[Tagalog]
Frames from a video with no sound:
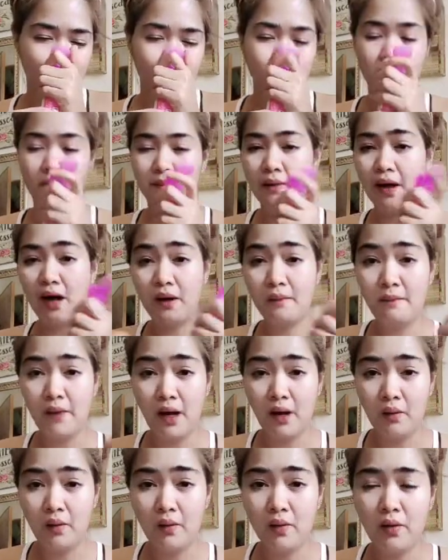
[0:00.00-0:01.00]

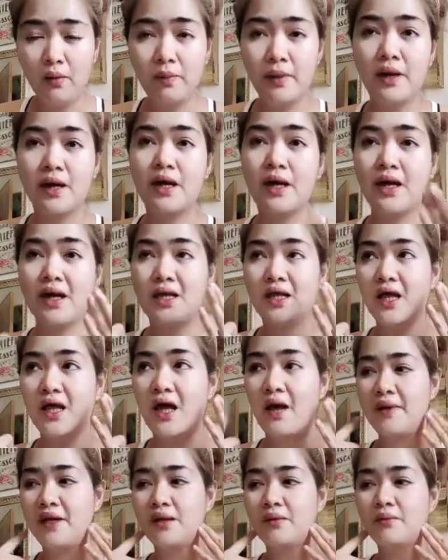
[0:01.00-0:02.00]
Napakabango. Pagka
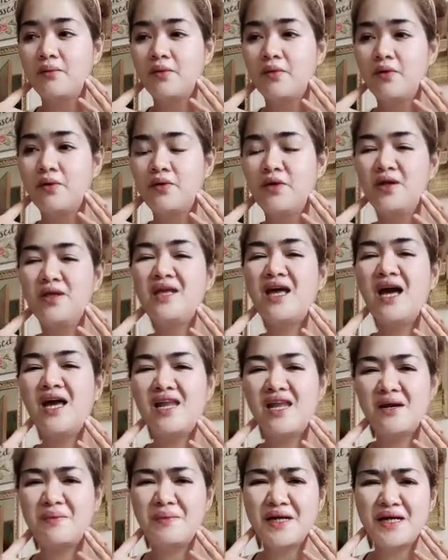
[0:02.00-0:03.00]
ginamit mo, yun nga
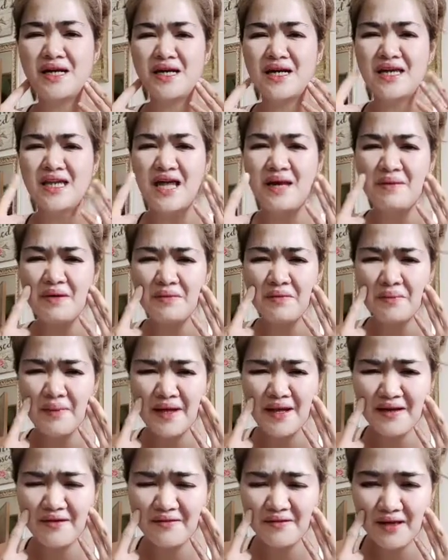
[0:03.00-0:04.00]
lang, pagka ginamit mo
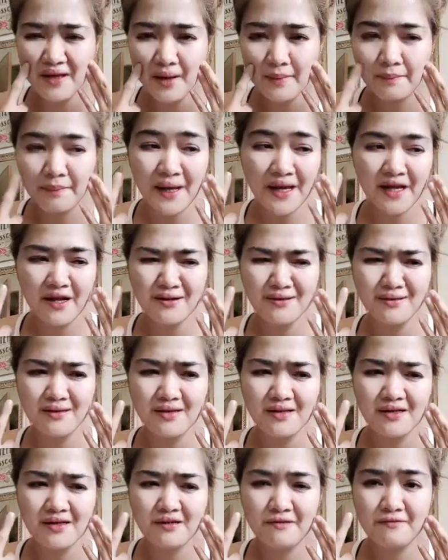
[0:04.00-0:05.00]
palang, parang
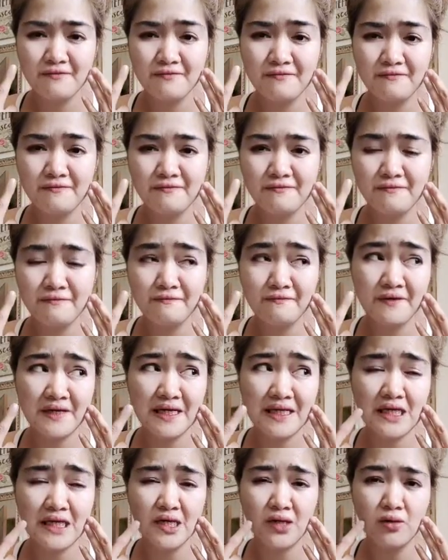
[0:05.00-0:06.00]

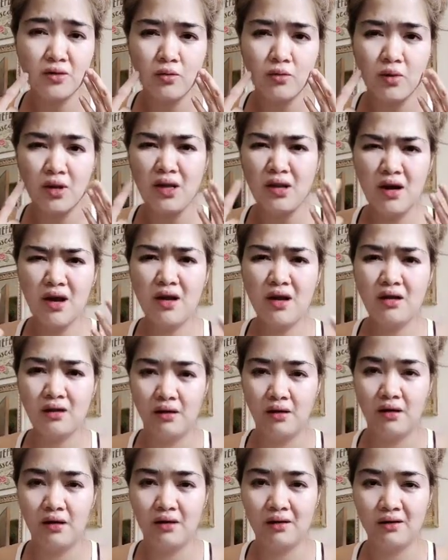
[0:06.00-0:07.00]
feeling ko, wala
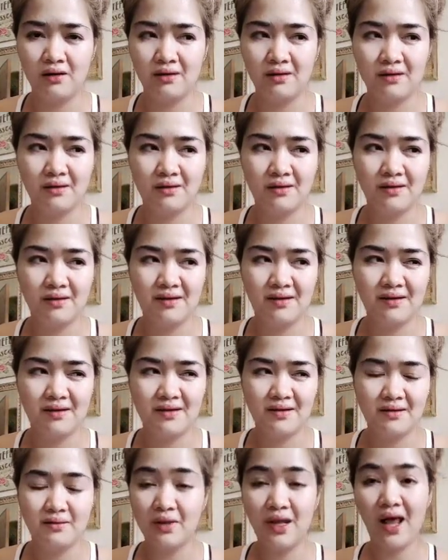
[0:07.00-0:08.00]
lang.
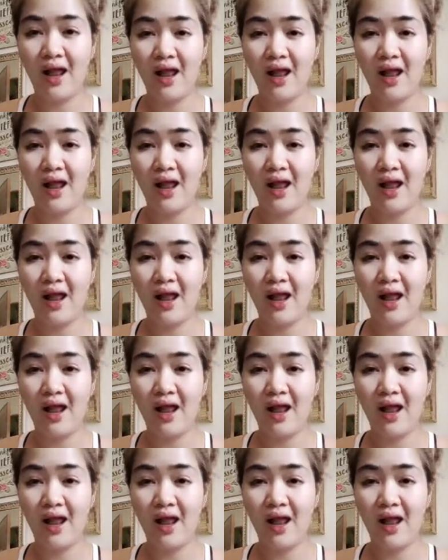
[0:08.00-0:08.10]
Wala